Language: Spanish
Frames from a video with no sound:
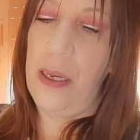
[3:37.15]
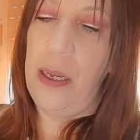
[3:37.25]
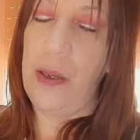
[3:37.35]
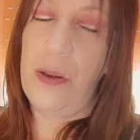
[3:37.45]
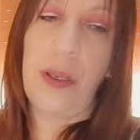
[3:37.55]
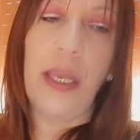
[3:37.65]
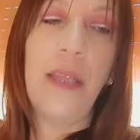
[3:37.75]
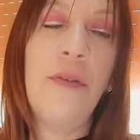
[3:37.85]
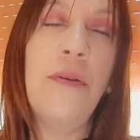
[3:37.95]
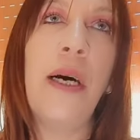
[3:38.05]
¿Con
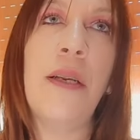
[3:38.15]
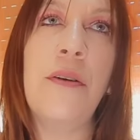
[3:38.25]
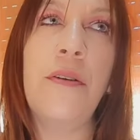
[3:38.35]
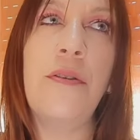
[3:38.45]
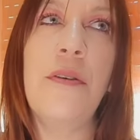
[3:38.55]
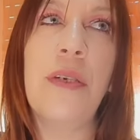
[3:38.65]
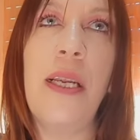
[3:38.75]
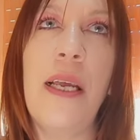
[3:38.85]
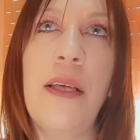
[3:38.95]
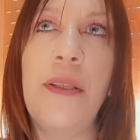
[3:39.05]
quién tú has roto
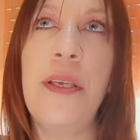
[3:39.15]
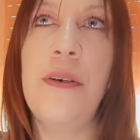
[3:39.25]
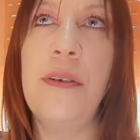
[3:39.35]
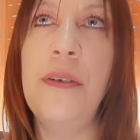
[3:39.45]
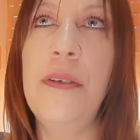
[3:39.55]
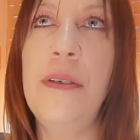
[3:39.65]
relación?